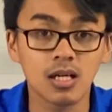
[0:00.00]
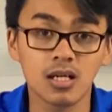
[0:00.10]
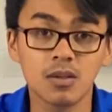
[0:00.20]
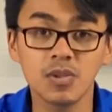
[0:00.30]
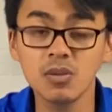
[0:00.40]

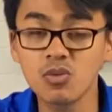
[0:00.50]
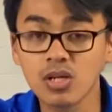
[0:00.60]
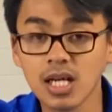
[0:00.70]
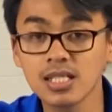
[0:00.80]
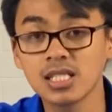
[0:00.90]
e,
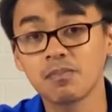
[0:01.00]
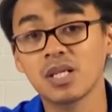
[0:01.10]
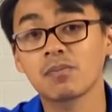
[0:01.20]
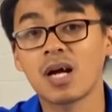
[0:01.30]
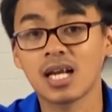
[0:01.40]
menimbulkan
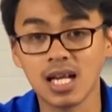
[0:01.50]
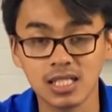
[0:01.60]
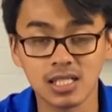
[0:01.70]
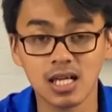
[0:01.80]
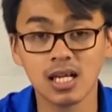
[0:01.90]
cepat
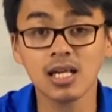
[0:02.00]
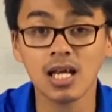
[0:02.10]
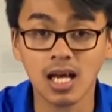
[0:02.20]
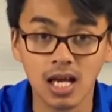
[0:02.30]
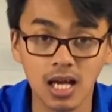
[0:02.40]
panas
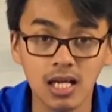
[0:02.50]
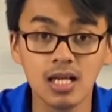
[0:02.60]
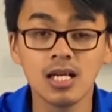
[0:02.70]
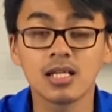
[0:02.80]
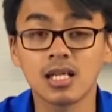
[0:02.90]
karena
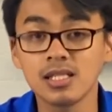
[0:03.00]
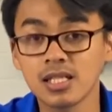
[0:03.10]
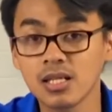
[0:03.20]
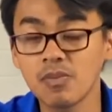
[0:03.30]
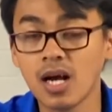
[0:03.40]
dari
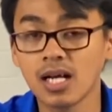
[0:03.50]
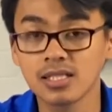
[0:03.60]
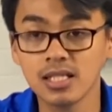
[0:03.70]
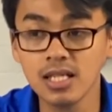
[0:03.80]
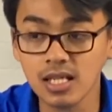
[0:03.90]
segi
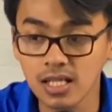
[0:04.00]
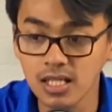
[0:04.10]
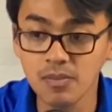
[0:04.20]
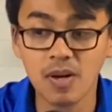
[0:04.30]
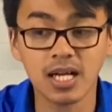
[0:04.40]
bahan
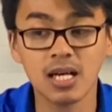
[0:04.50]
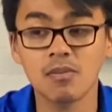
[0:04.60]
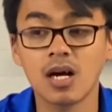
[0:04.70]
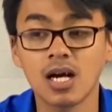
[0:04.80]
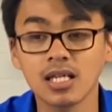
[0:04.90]
sendiri ini pakai
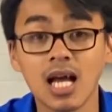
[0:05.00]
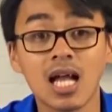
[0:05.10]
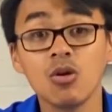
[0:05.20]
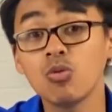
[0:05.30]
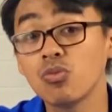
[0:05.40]
bahan
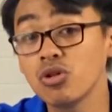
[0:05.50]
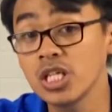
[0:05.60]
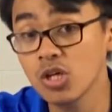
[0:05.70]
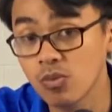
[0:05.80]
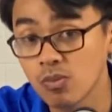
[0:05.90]

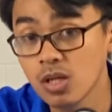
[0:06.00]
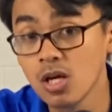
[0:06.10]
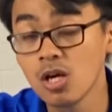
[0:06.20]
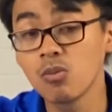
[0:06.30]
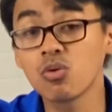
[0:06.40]
aluminium
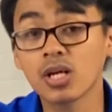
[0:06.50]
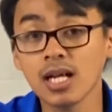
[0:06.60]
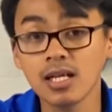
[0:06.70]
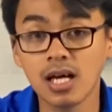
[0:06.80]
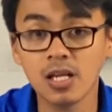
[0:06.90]

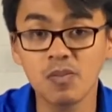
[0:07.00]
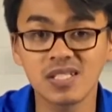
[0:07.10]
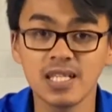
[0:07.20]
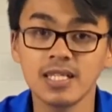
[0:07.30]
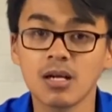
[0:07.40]
bukan dari
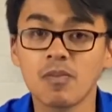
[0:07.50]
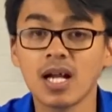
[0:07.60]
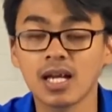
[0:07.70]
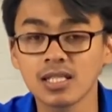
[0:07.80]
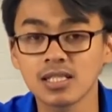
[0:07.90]
mesin yang
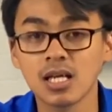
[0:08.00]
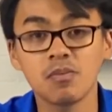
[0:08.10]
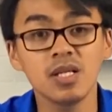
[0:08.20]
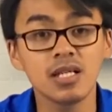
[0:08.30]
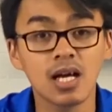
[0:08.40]
panas
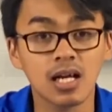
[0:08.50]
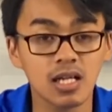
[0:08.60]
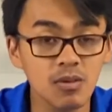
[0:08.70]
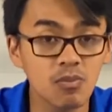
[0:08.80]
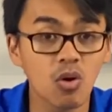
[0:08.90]
tapi
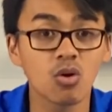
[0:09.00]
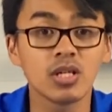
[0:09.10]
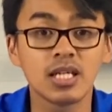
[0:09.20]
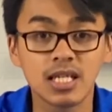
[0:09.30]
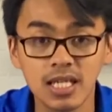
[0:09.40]
dari
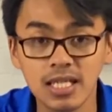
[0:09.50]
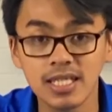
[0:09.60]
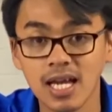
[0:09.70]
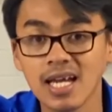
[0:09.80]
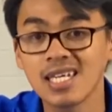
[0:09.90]

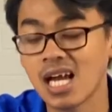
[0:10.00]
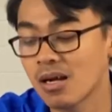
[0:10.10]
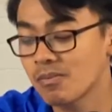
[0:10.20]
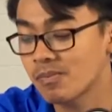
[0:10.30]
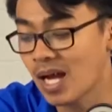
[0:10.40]
bodinya yang